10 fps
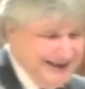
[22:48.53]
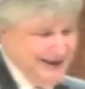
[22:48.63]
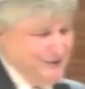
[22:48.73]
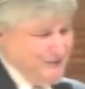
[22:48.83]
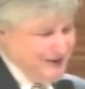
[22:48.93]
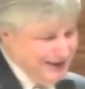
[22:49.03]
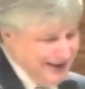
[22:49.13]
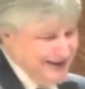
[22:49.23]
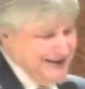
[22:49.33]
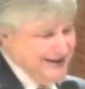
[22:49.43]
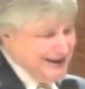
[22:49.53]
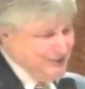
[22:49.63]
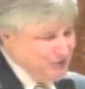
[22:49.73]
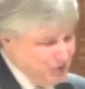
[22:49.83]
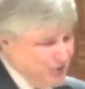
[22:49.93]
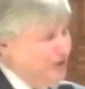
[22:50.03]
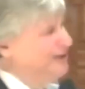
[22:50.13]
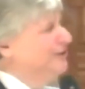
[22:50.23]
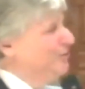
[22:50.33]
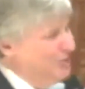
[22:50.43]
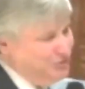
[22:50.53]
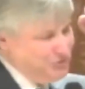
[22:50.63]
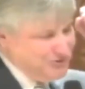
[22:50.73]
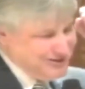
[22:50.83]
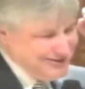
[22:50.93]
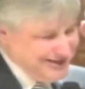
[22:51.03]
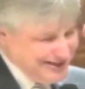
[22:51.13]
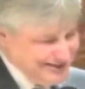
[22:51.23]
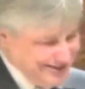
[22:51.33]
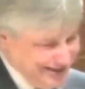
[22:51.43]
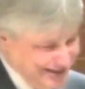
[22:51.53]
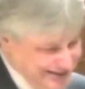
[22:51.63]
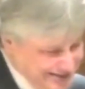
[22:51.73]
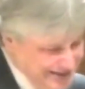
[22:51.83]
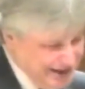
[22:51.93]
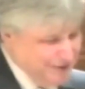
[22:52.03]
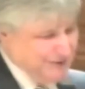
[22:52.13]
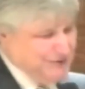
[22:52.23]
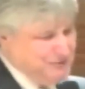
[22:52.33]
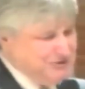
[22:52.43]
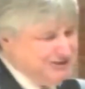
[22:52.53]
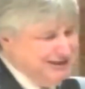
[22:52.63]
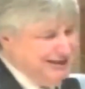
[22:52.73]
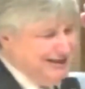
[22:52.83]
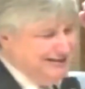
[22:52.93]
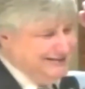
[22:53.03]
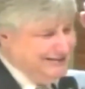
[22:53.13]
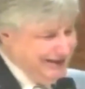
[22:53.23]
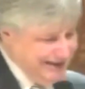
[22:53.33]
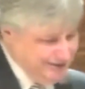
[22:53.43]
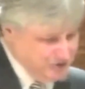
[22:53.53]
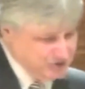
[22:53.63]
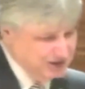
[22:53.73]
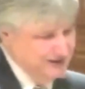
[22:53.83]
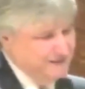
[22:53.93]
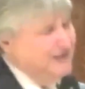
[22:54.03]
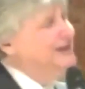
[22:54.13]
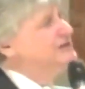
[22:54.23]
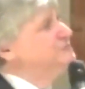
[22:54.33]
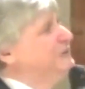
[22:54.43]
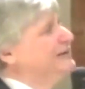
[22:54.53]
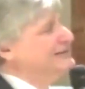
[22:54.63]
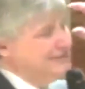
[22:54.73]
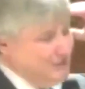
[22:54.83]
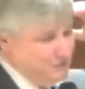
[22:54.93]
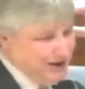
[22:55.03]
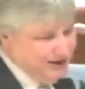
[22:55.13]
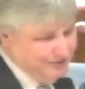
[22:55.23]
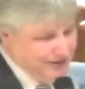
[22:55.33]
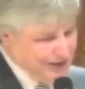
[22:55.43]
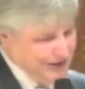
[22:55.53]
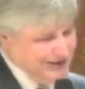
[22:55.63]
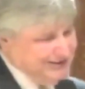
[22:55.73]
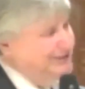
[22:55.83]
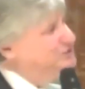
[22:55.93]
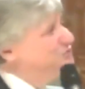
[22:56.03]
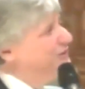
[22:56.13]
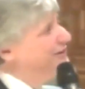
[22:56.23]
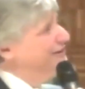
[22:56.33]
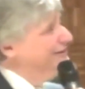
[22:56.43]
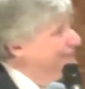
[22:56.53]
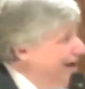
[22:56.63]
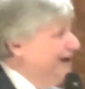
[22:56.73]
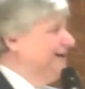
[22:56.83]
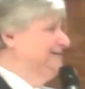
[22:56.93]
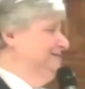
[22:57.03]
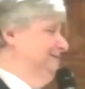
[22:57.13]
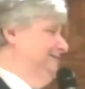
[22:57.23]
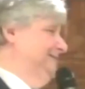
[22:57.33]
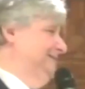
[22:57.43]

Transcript: que alguém adore outro ser celestial a não ser Deus, na expressão maravilhosa da sua trindade.